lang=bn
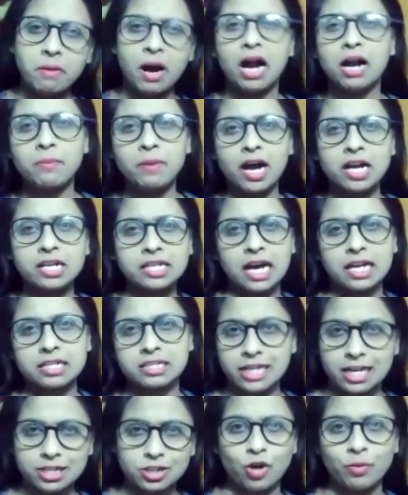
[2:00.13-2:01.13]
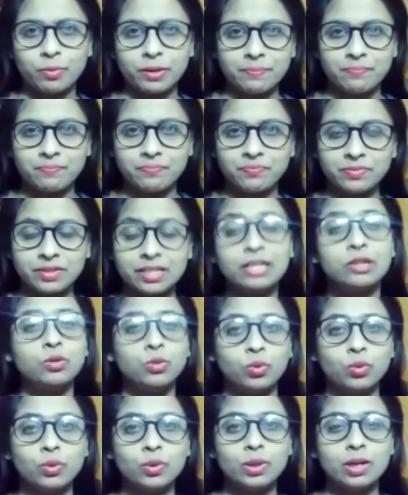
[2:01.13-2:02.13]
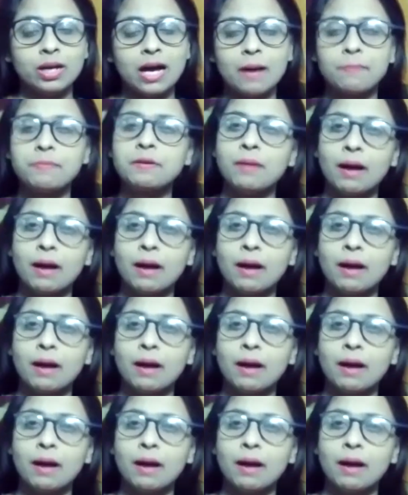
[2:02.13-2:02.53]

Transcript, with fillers: মারমার কাটকাট হবে কিন্তু আপনি